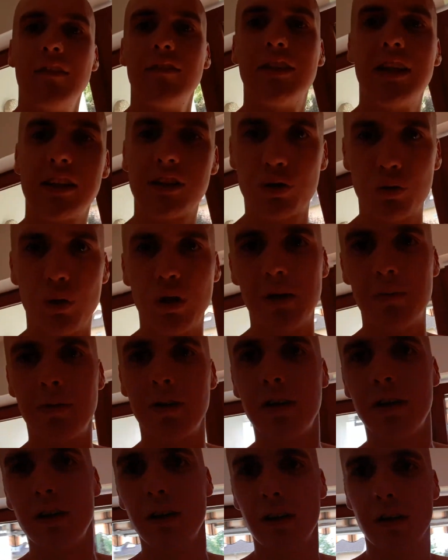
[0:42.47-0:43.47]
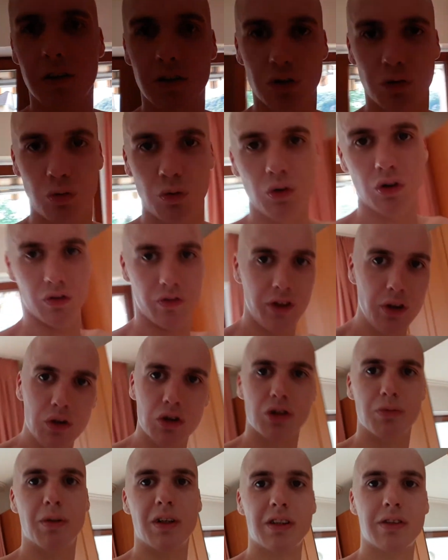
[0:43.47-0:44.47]
dass du immer äh, so gute
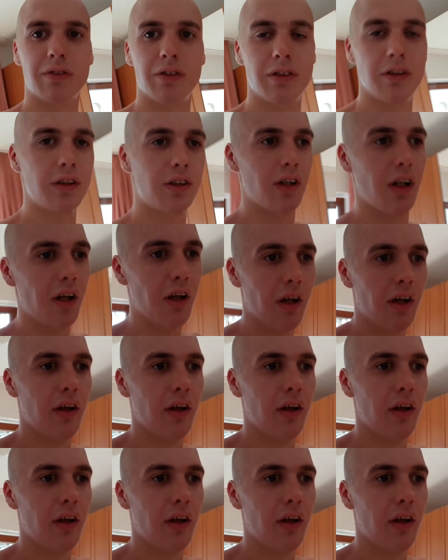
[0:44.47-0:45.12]
Videos machst, finde ich.